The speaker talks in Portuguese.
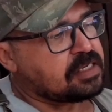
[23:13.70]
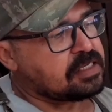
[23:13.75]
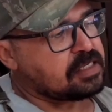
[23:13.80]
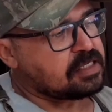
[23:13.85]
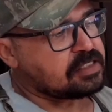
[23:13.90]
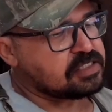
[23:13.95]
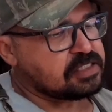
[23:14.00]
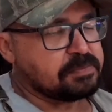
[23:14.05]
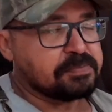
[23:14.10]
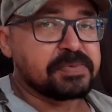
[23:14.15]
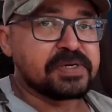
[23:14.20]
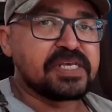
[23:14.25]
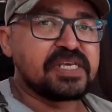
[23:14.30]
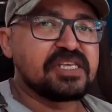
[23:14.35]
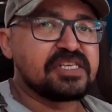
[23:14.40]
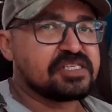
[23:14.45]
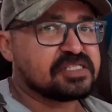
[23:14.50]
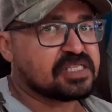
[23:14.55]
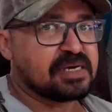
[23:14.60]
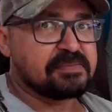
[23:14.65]
De
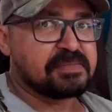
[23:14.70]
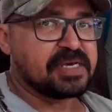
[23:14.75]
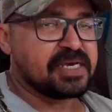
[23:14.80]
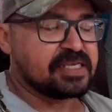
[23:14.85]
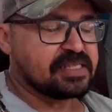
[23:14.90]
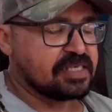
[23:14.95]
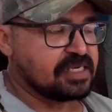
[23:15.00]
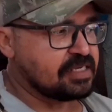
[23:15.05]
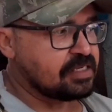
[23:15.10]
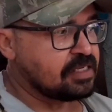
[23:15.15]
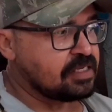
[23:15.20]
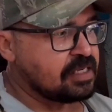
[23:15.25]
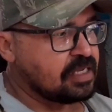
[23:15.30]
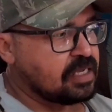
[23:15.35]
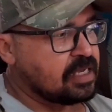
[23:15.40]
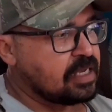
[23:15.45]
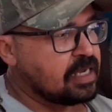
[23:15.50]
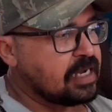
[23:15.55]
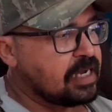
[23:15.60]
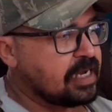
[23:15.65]
brinde também, né?
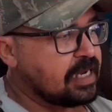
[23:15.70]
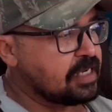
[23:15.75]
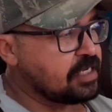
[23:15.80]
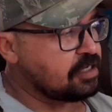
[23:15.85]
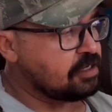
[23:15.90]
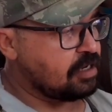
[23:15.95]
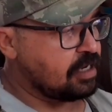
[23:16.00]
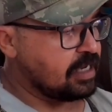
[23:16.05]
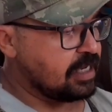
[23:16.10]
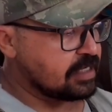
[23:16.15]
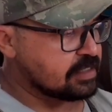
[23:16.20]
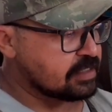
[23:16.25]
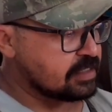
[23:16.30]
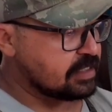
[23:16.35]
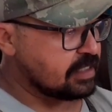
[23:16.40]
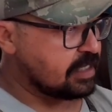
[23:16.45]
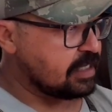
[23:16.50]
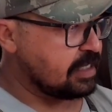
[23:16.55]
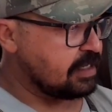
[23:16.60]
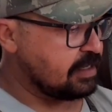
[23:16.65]
Aí, ó, essa
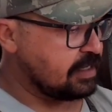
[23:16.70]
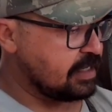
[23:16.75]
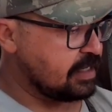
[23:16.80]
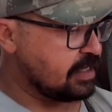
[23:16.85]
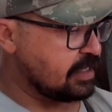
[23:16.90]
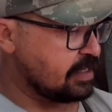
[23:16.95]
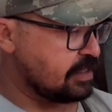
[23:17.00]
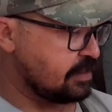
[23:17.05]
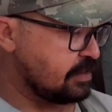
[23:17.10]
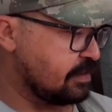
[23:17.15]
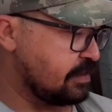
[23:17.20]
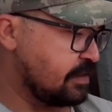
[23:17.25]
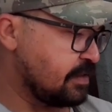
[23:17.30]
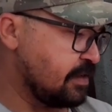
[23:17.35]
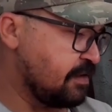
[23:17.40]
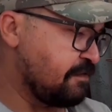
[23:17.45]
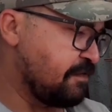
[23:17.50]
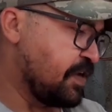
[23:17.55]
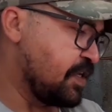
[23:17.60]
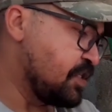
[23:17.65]
da,
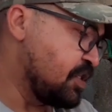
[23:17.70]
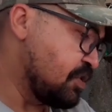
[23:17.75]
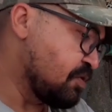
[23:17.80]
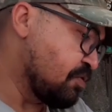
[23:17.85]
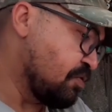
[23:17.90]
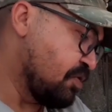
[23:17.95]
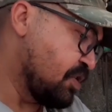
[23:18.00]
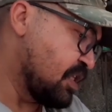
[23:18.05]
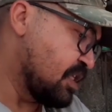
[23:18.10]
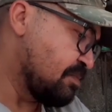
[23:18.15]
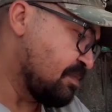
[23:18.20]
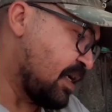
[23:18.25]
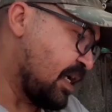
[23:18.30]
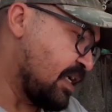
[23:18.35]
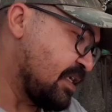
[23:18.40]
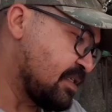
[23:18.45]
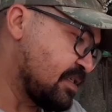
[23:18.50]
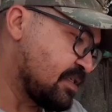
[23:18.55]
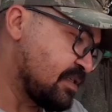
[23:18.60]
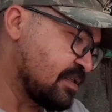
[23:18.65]
eu vendi todas,
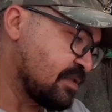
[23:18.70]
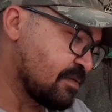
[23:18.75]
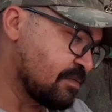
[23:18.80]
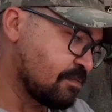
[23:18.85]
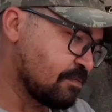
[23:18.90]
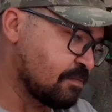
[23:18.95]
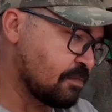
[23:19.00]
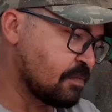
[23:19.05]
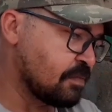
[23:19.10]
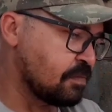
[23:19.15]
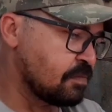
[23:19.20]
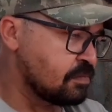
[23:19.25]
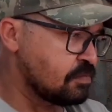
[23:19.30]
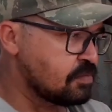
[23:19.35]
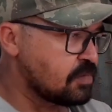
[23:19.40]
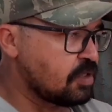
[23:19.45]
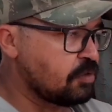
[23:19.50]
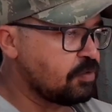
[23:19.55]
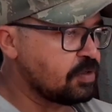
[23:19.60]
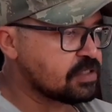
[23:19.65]
mas
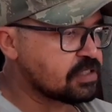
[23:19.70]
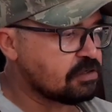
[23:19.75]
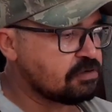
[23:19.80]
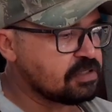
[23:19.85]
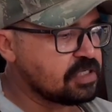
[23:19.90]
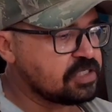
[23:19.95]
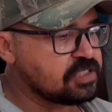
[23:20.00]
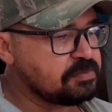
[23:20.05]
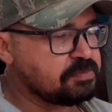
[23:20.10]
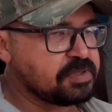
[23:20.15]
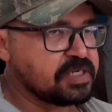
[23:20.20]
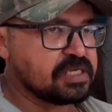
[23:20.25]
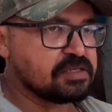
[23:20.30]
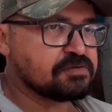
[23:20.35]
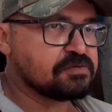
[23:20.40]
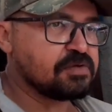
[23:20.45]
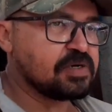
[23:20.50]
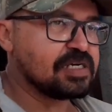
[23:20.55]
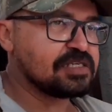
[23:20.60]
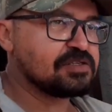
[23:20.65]
tem umas que eu dei de brinde,
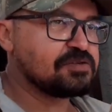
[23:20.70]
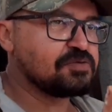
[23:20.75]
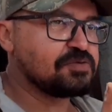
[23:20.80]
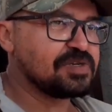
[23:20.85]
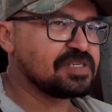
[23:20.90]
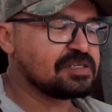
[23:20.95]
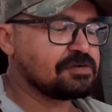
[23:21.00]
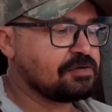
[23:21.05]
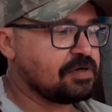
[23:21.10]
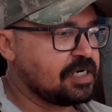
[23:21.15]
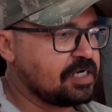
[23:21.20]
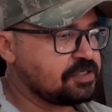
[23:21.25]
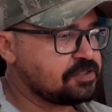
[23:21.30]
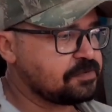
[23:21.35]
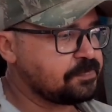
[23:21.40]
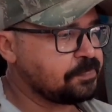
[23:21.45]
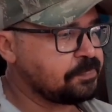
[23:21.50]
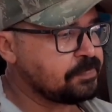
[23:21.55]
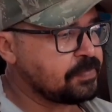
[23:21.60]
umas duas eu acho.